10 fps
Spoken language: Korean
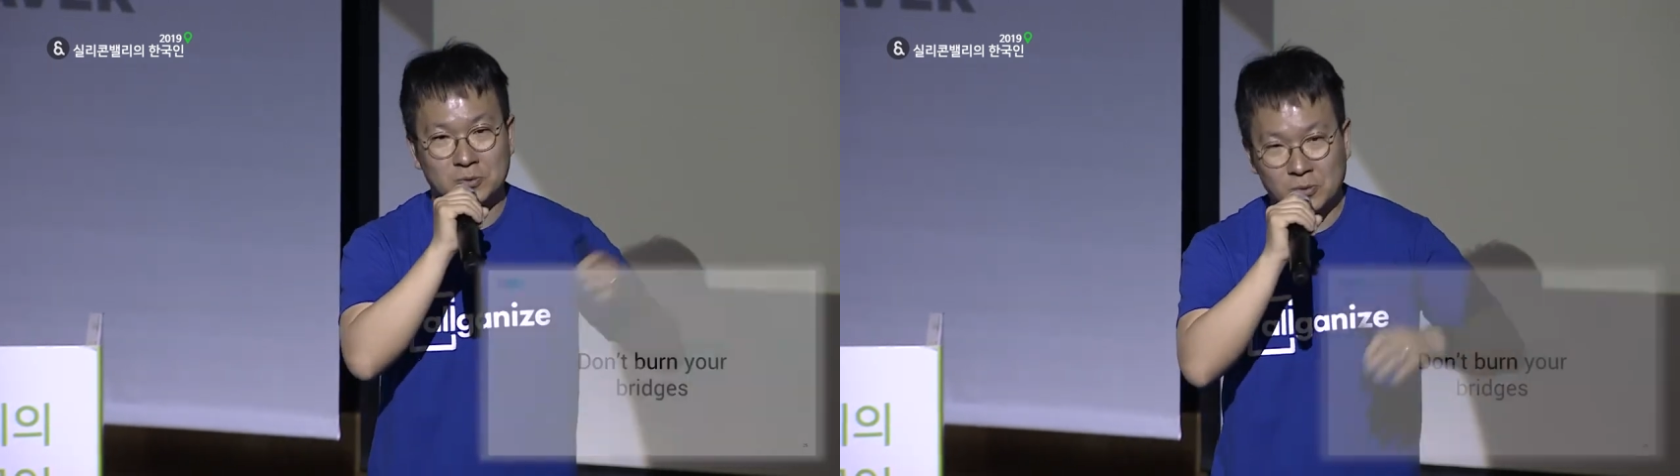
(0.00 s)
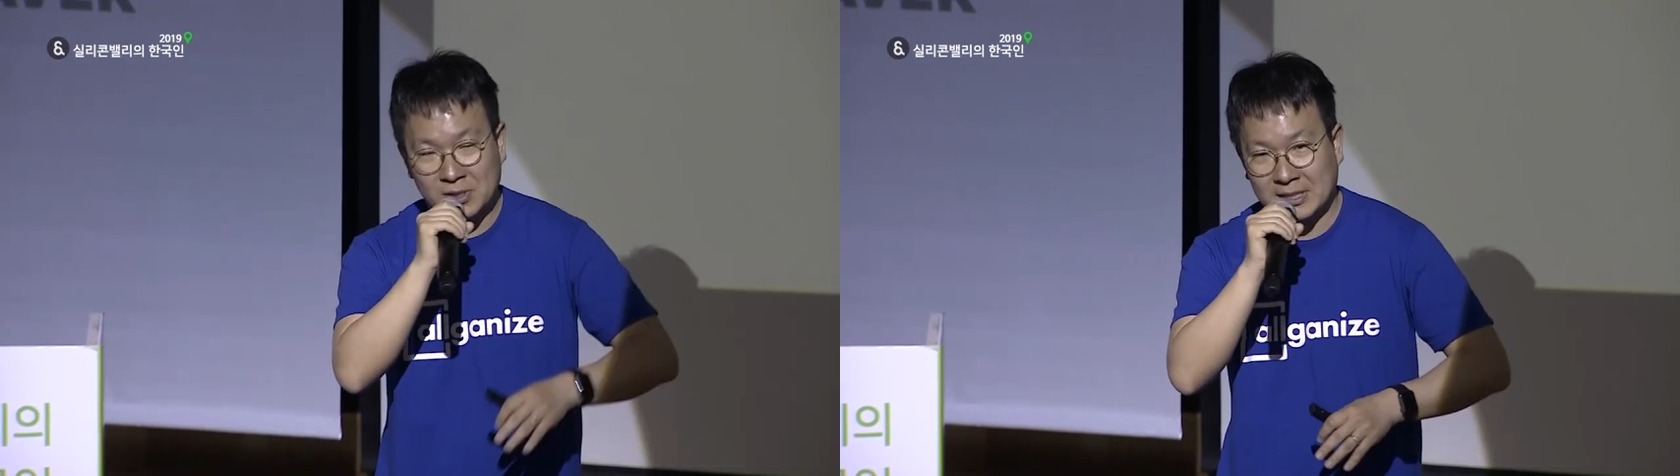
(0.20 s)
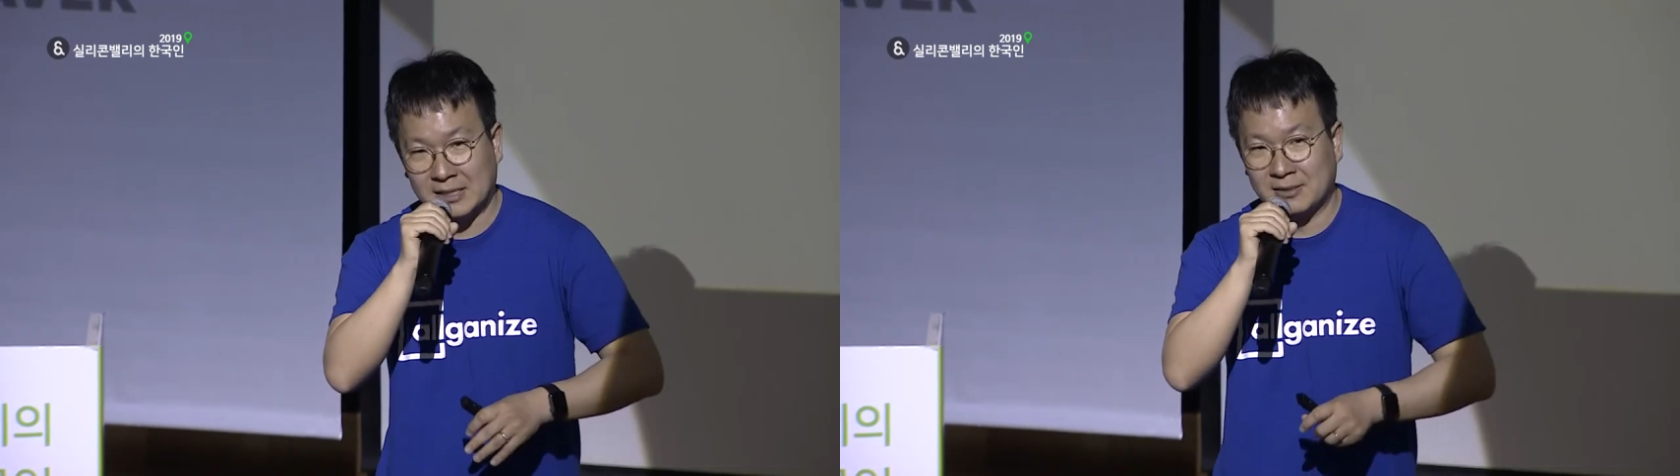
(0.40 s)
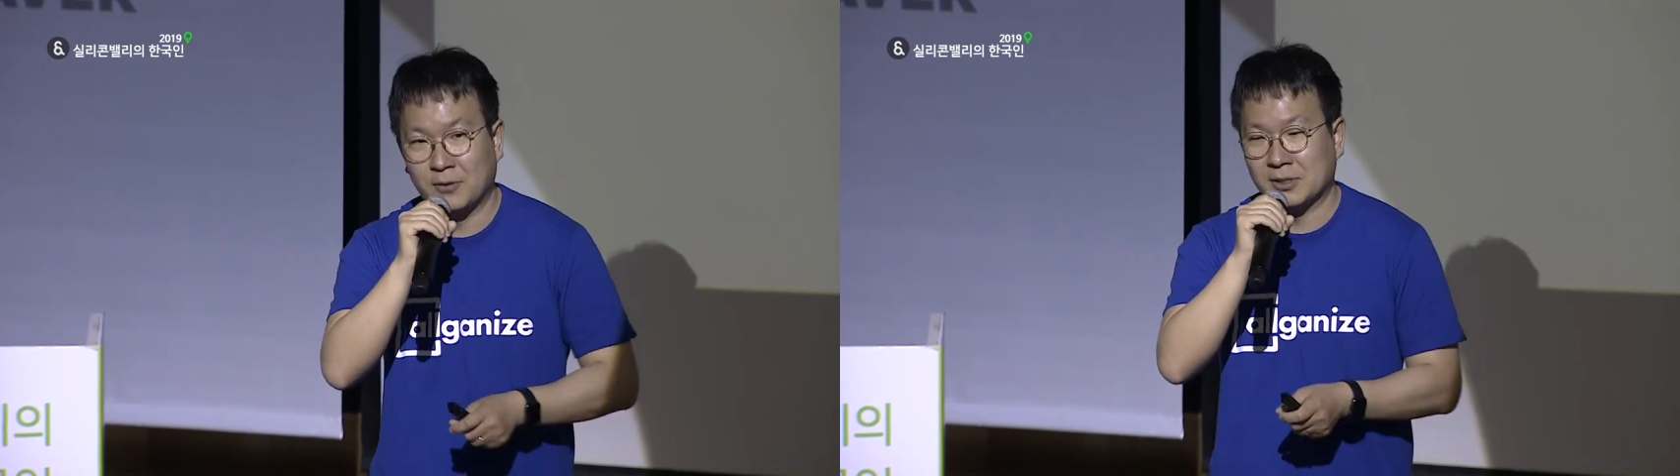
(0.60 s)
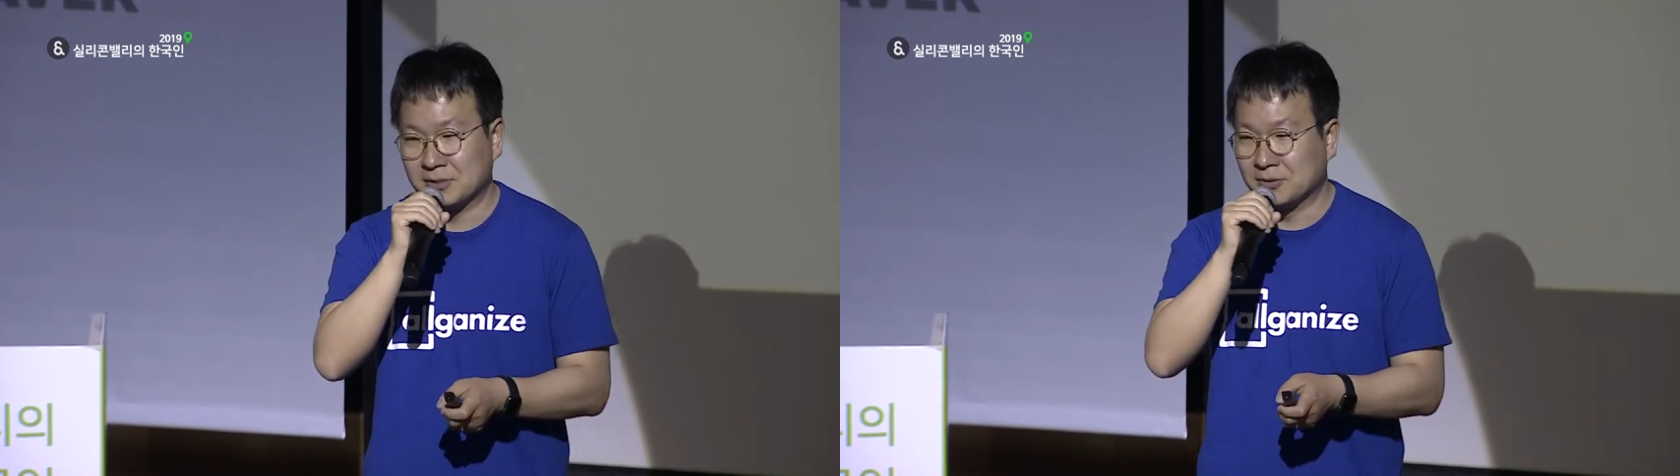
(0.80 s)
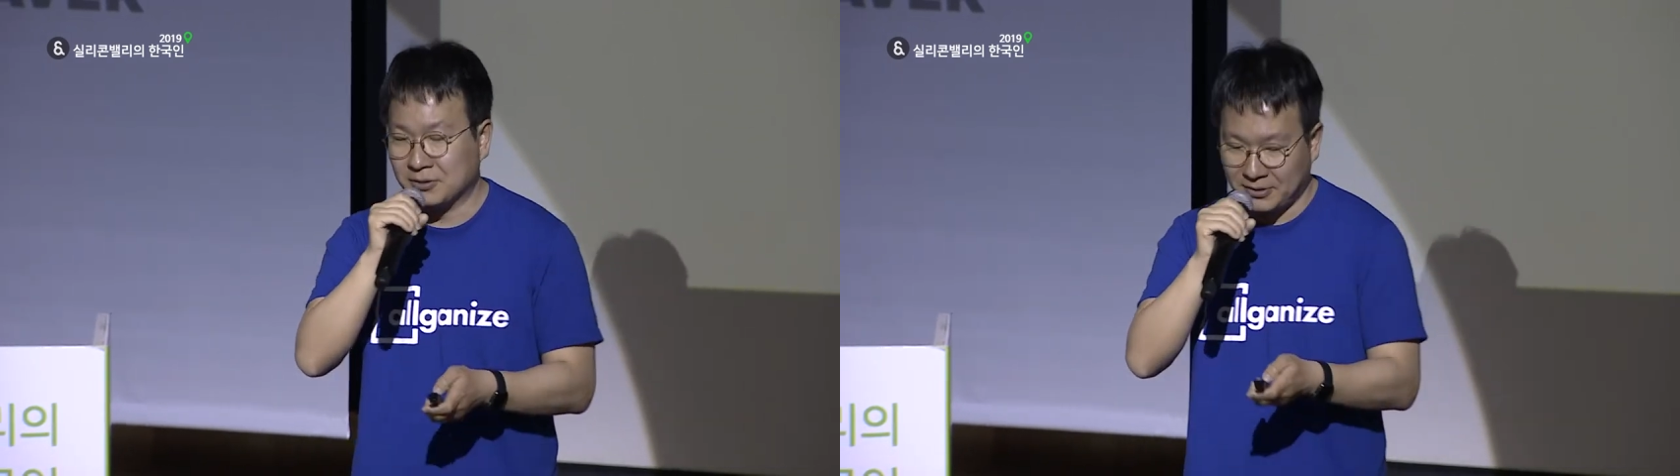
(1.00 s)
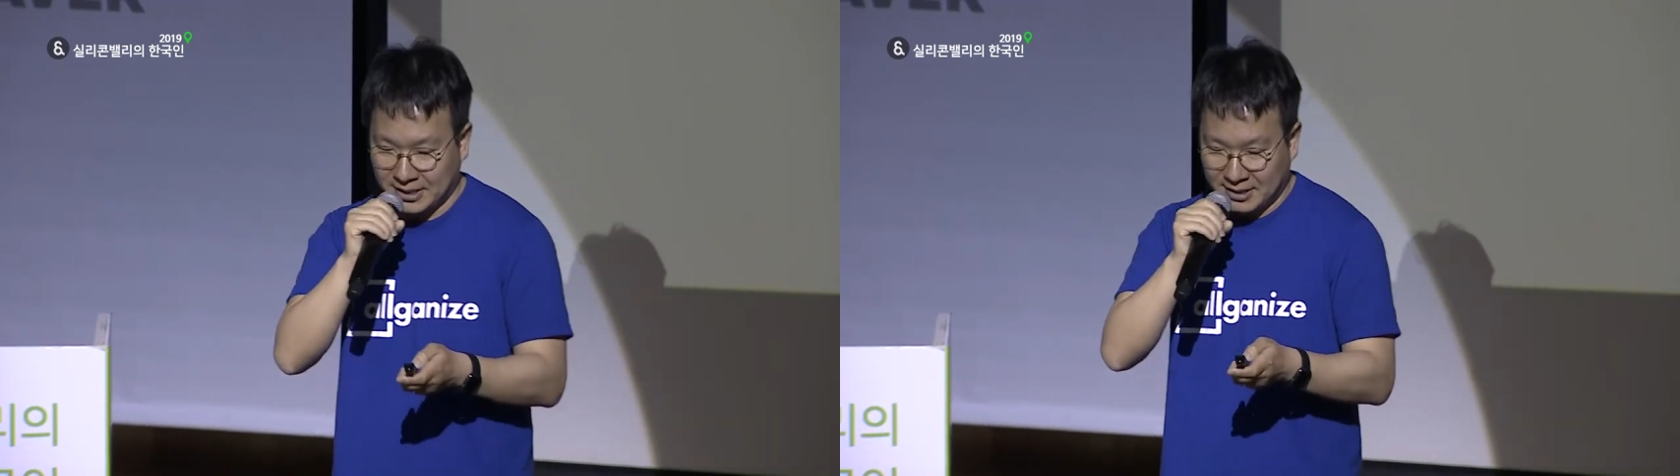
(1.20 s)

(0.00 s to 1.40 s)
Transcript: 올건에 다일 하고 계시거든요.